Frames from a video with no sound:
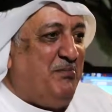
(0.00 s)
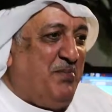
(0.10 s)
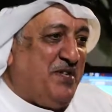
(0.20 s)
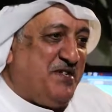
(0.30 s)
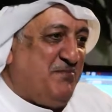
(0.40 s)

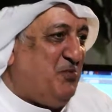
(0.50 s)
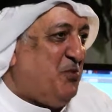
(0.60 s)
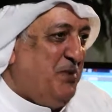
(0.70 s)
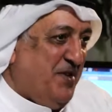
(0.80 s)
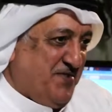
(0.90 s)
بس مو
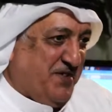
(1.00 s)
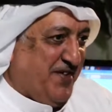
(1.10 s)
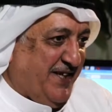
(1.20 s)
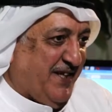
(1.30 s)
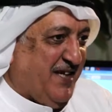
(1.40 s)
بنفس
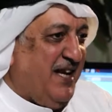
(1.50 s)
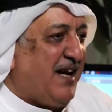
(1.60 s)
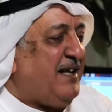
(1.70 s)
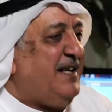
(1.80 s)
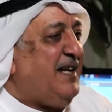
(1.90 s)
الطريقه
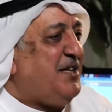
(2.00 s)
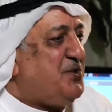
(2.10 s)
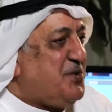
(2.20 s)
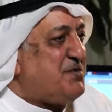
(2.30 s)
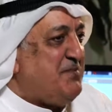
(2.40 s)
لكن هي
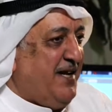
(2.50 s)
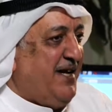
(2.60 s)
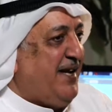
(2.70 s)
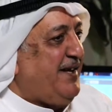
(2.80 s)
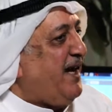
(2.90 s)
جزء منها
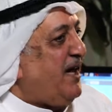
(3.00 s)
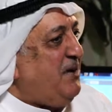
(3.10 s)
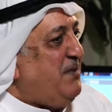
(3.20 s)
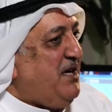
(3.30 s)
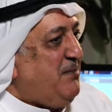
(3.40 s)
يعني
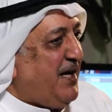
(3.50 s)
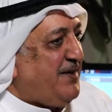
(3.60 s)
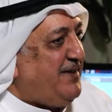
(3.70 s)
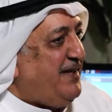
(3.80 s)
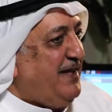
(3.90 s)
اغلب
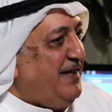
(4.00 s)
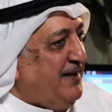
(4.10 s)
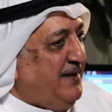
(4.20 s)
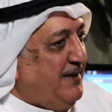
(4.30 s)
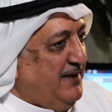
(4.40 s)
اللعبات
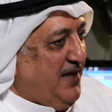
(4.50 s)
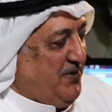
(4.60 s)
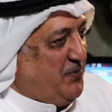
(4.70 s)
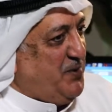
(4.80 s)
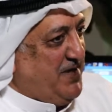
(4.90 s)
اللي
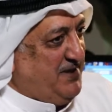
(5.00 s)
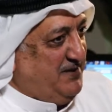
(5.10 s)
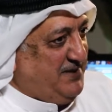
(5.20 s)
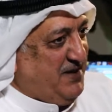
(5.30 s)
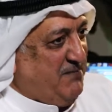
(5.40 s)
يعرفونها
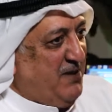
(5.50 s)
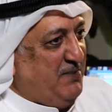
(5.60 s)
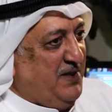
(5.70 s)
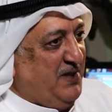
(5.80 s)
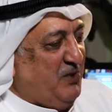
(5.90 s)
الشباب
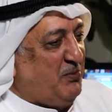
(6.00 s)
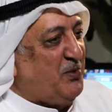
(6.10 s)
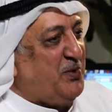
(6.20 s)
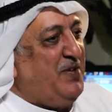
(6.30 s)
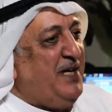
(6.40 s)
اللي
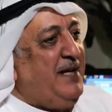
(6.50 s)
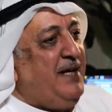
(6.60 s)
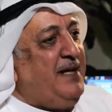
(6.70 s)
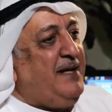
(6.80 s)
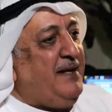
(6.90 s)
يلعبون
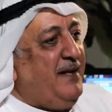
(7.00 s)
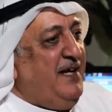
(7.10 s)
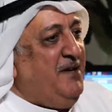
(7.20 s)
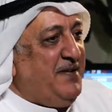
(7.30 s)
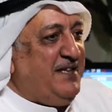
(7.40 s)
كل
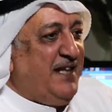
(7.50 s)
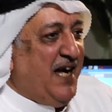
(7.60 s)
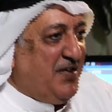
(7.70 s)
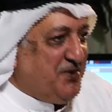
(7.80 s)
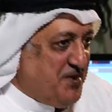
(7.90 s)
لعبه
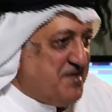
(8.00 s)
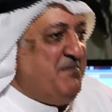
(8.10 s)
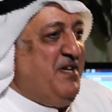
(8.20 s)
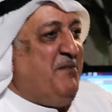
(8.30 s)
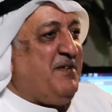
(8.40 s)
تلقاها جزء
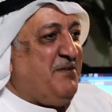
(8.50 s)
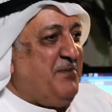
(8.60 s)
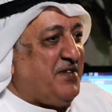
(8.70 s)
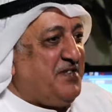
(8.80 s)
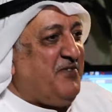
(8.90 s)
من لعبه
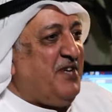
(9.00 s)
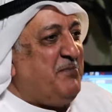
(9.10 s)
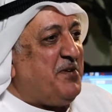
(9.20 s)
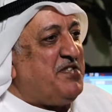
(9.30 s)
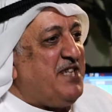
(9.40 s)
البرج
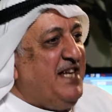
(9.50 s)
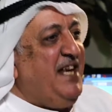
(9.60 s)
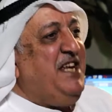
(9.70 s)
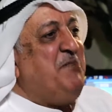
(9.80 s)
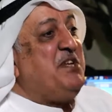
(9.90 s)
فالبرج هي
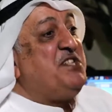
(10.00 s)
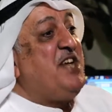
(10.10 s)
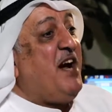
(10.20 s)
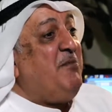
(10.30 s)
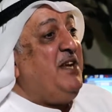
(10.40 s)
اللعبه
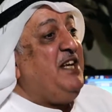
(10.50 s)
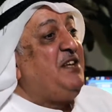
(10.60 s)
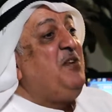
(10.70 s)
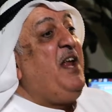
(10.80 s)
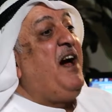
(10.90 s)
الشامله
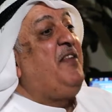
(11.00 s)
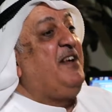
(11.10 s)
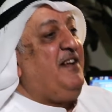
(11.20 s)
لكل هذه